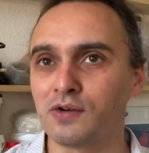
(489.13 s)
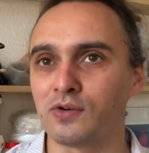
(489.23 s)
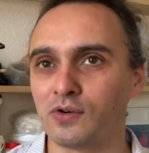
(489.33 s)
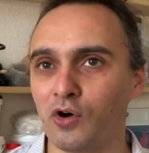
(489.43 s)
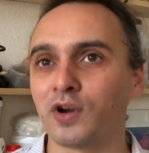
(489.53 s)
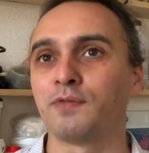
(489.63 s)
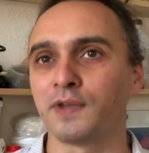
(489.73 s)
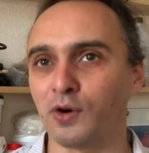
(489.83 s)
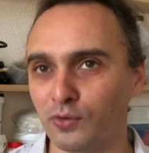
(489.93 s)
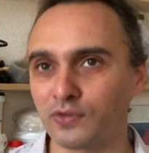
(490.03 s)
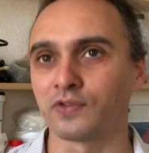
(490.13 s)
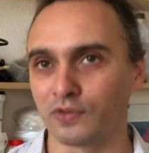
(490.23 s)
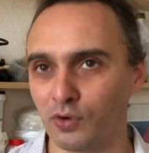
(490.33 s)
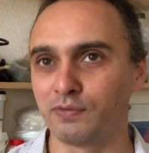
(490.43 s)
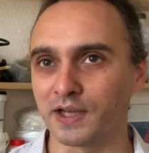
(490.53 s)
en,
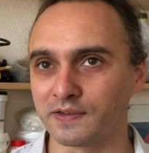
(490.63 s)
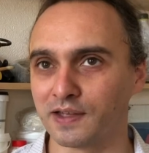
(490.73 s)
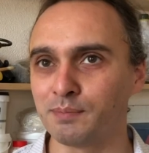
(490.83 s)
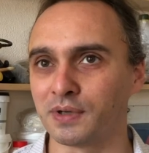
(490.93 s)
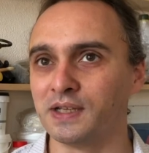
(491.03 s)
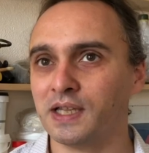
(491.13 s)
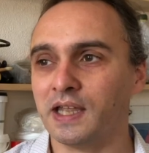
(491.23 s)
référence au Vertep.